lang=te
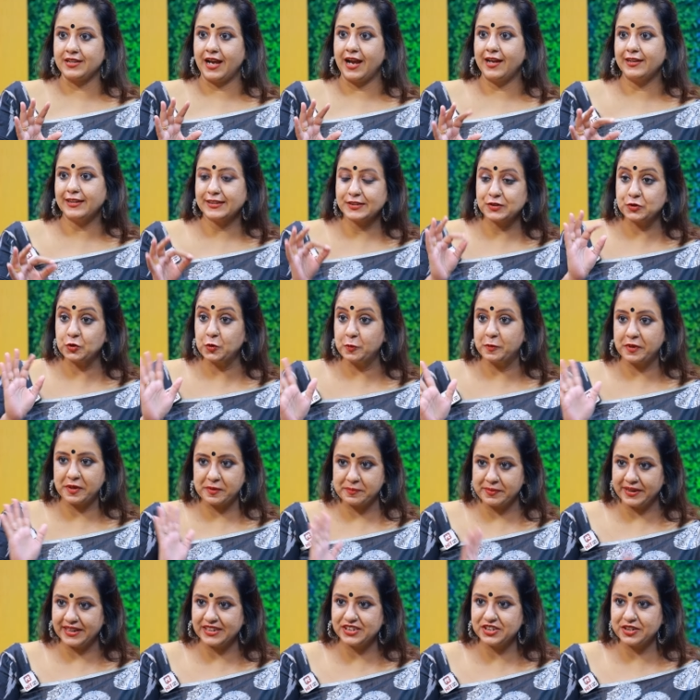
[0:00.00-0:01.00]
చాలా సూపర్
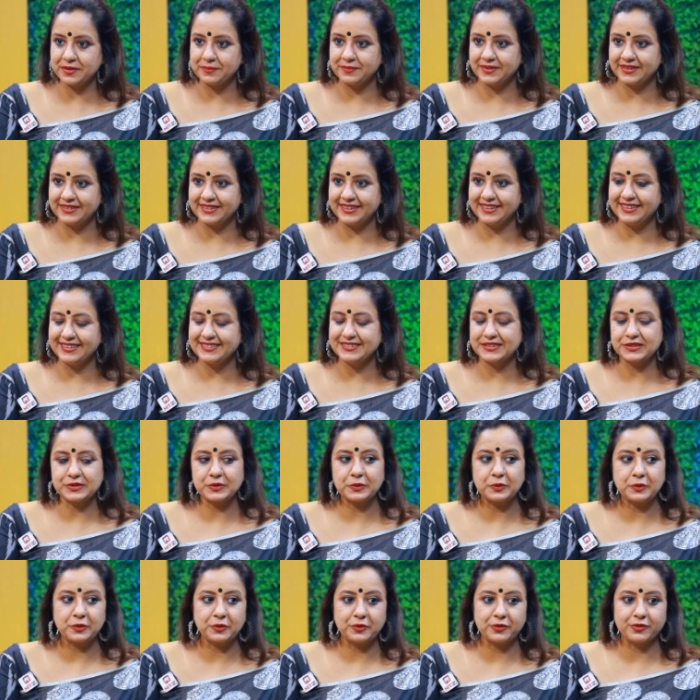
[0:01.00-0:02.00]
బీజియం అది hmm.
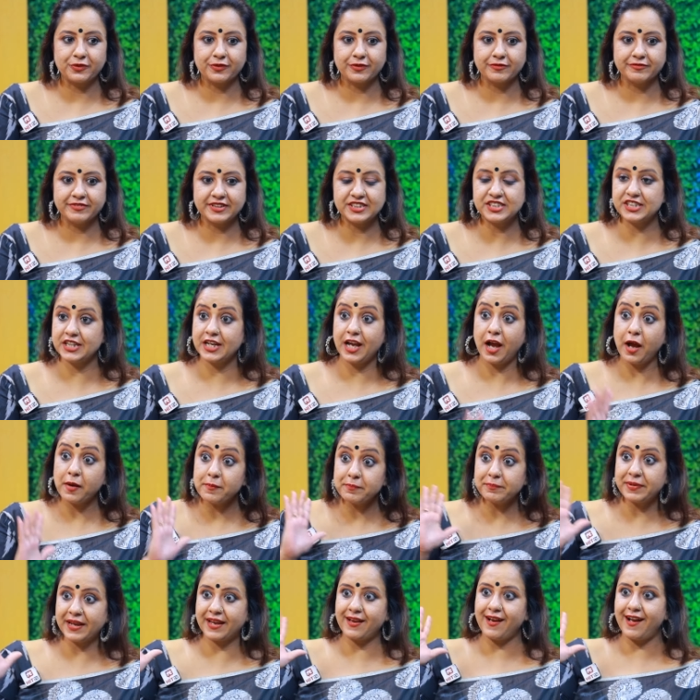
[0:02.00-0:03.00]
సో
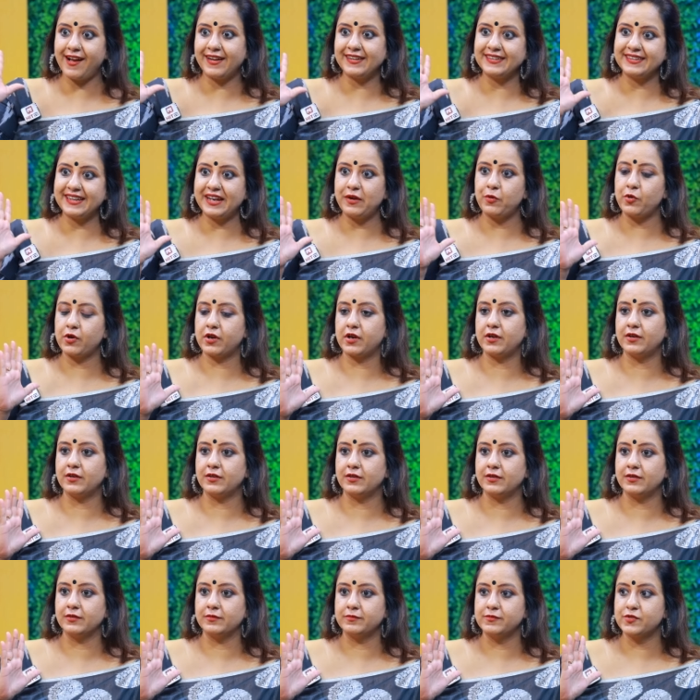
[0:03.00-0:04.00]
విజయాంబిక అంటే ఒక
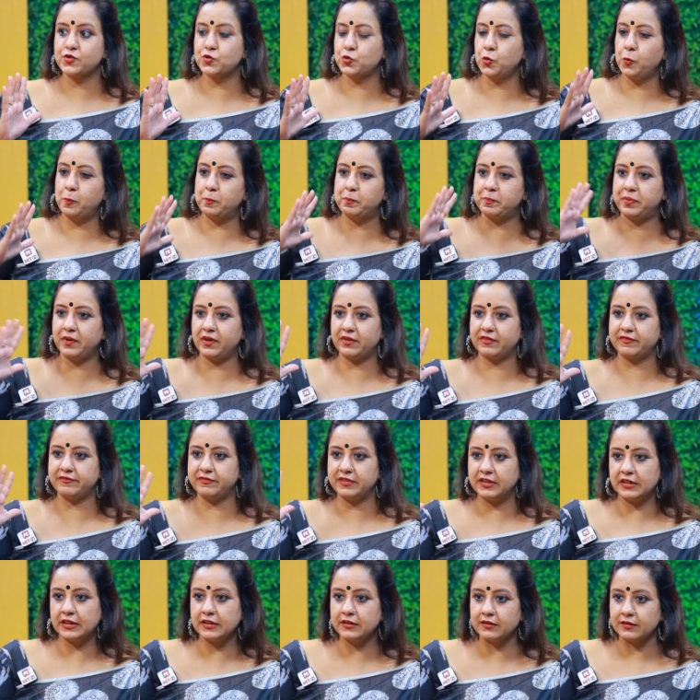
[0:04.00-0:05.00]
సూపర్
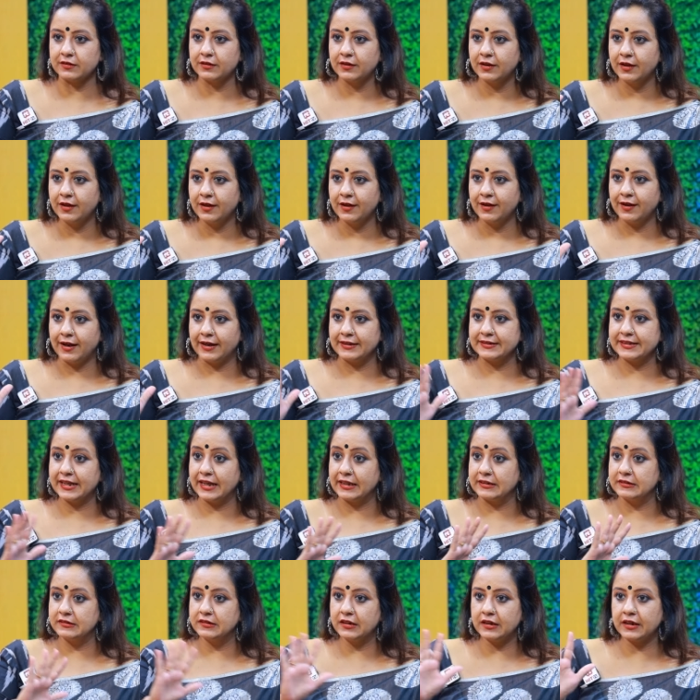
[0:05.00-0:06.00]
విలన్ అంటే
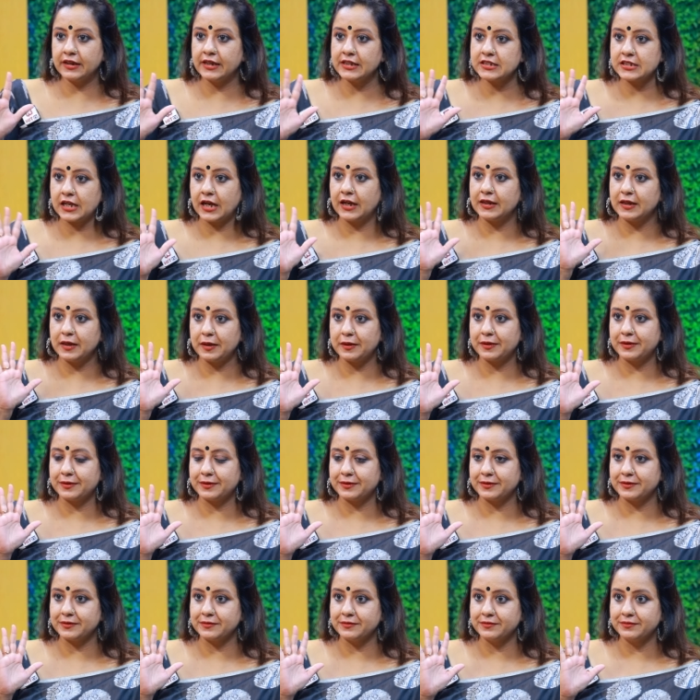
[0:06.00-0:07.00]
అందరికి చాలా
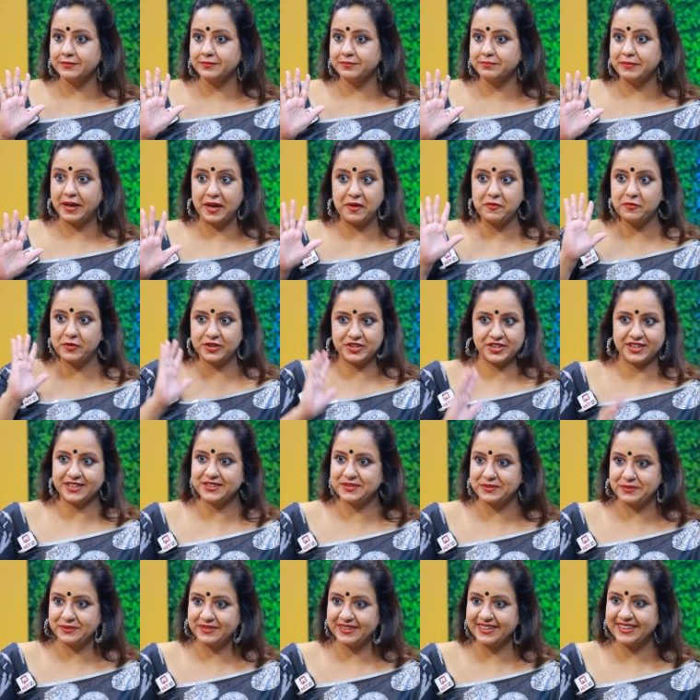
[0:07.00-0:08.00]
భయం
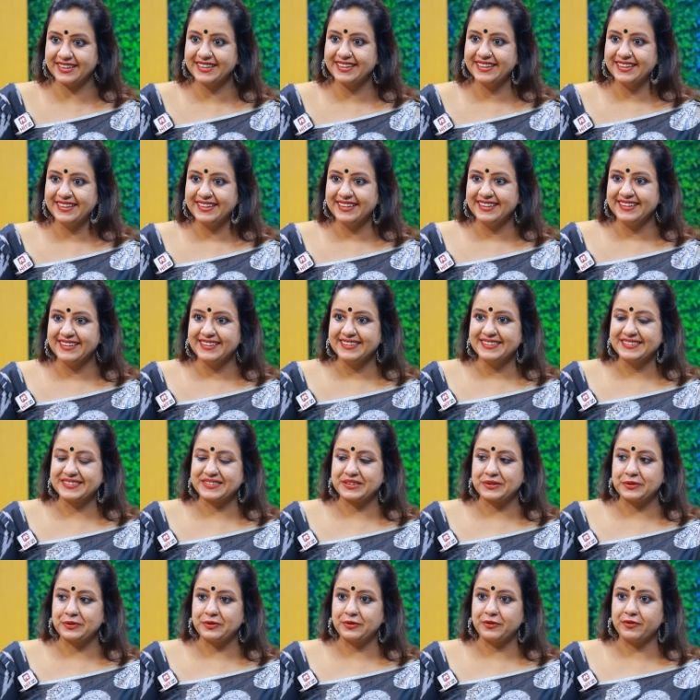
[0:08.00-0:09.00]
వచ్చేస్తుంది
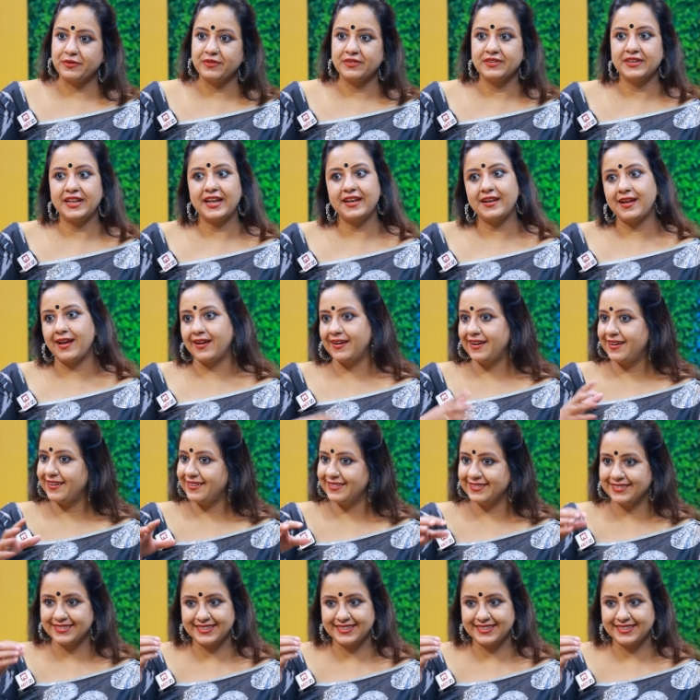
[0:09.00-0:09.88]
సో నేను అలా